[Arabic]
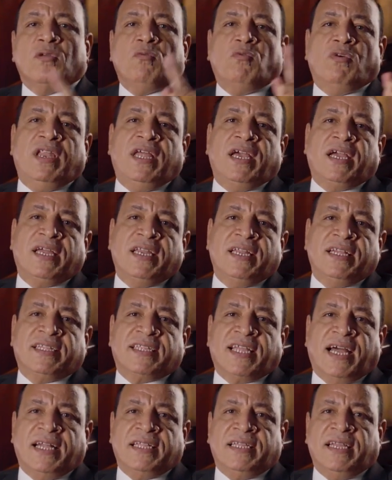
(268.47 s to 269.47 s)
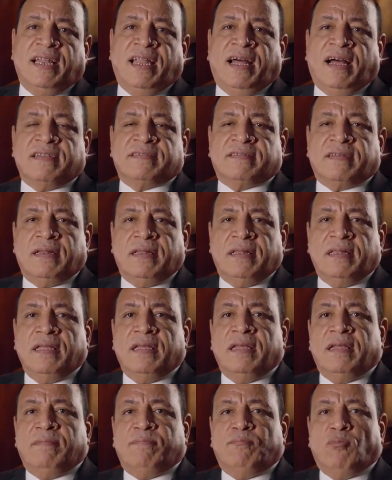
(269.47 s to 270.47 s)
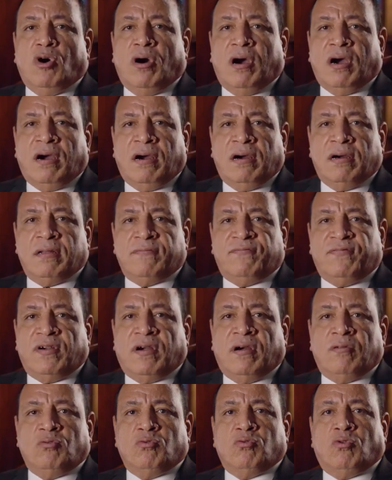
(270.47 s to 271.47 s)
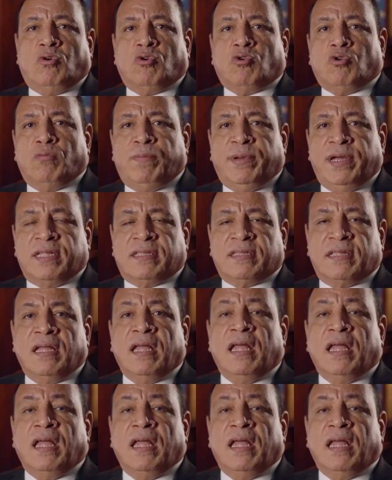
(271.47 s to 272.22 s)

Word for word: ولكن التعديل حصل مؤخرا في قانون العقوبات